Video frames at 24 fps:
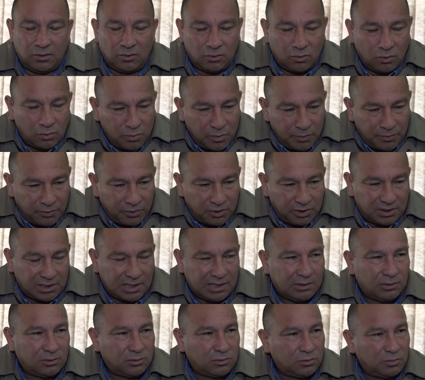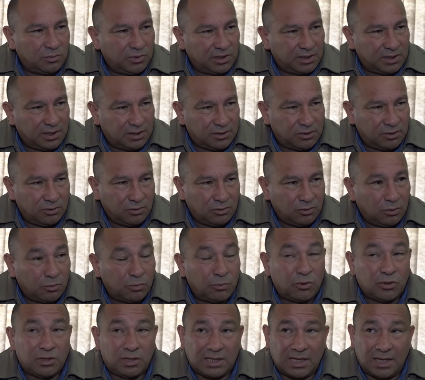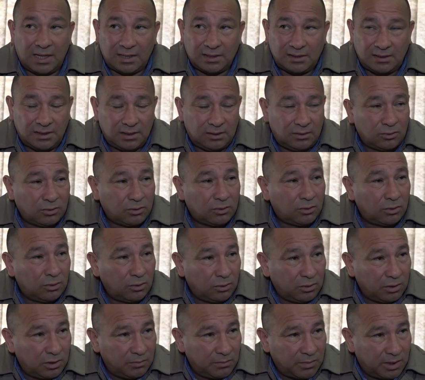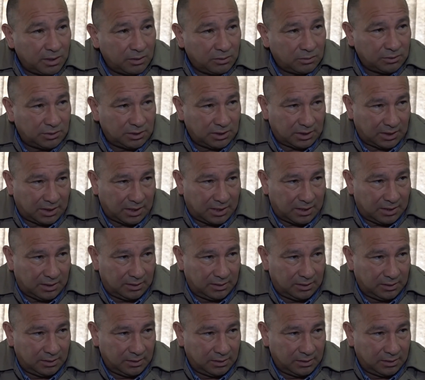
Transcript: cómo está la documentación, cómo estás haciendo con los demás concejales.